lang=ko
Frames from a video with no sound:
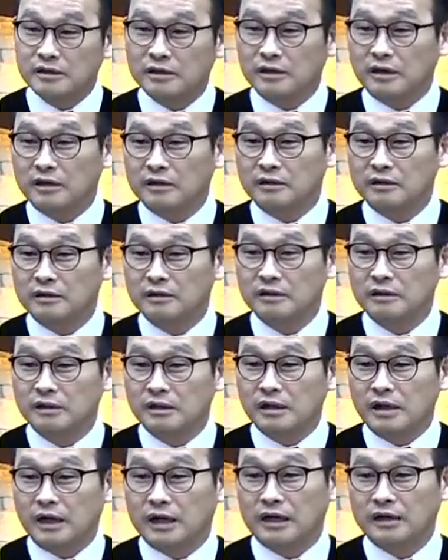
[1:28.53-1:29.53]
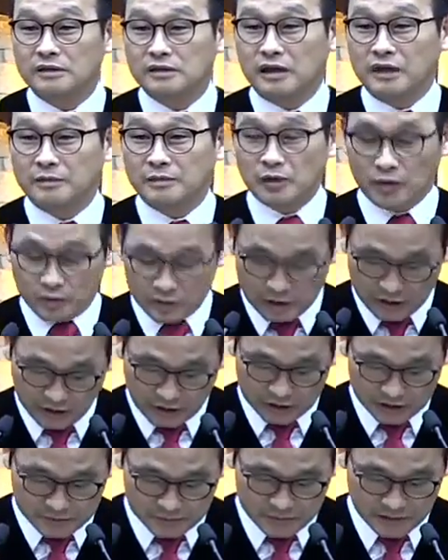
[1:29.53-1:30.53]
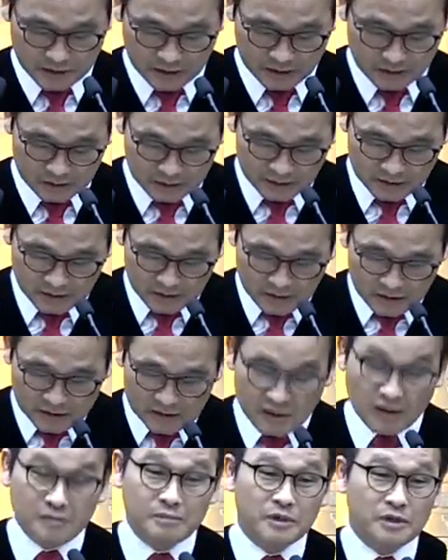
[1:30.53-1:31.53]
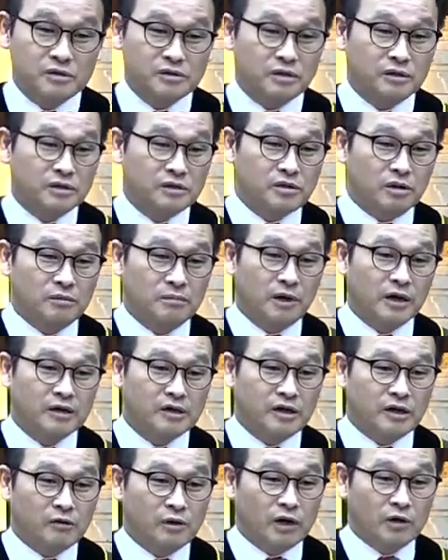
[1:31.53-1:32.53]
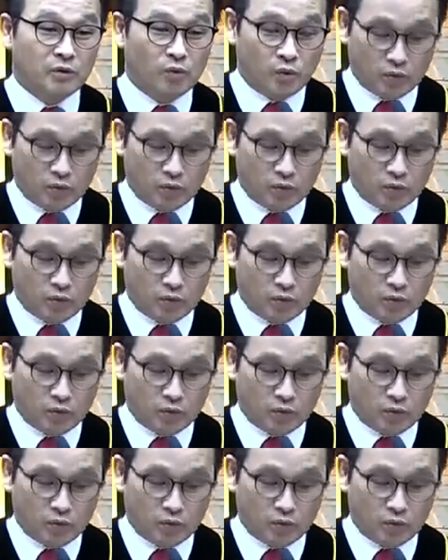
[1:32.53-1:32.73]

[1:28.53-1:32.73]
생각을 안 한 사람이 어디 있겠습니까? 살면서 이 절망이라고 하는